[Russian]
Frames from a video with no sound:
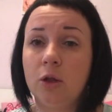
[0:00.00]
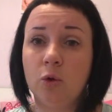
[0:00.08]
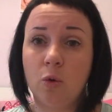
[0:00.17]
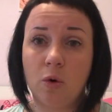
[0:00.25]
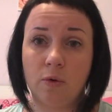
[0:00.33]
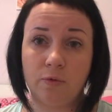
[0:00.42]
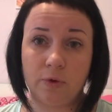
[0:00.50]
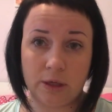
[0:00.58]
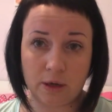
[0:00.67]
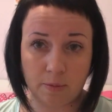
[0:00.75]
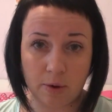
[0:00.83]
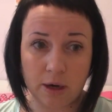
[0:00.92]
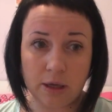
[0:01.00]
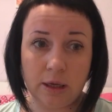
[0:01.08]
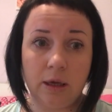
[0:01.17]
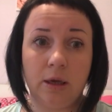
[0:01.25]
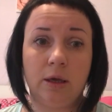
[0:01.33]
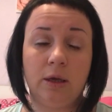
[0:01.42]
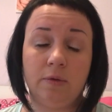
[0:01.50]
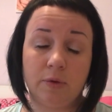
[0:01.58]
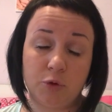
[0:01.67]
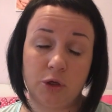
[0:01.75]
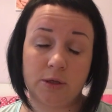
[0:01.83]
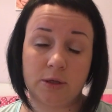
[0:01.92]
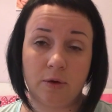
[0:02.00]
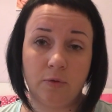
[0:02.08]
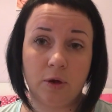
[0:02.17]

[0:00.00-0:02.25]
Но в Германии, и вообще я знаю,